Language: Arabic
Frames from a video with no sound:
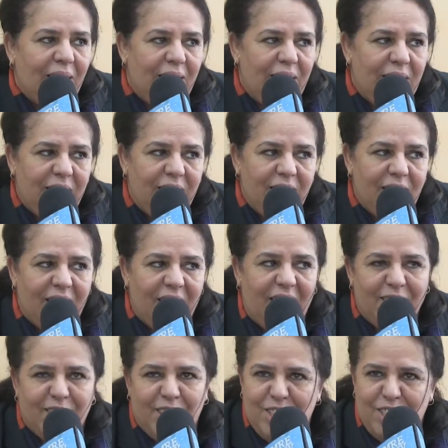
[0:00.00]
اللي هي
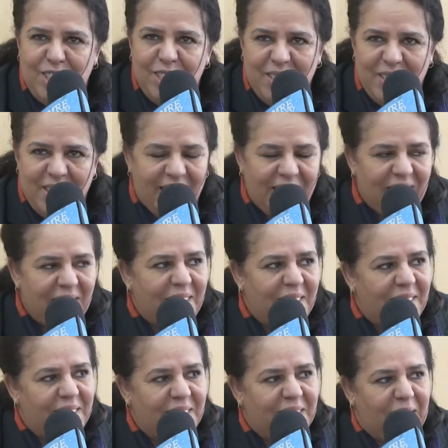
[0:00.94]
11
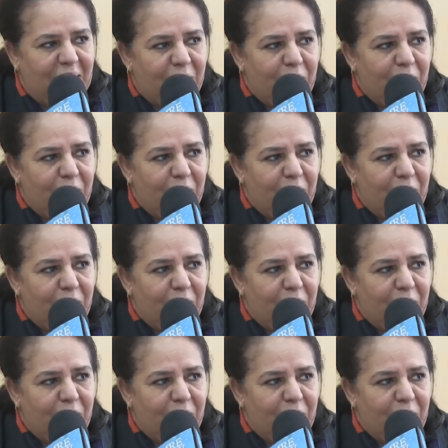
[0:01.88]
يناير أه،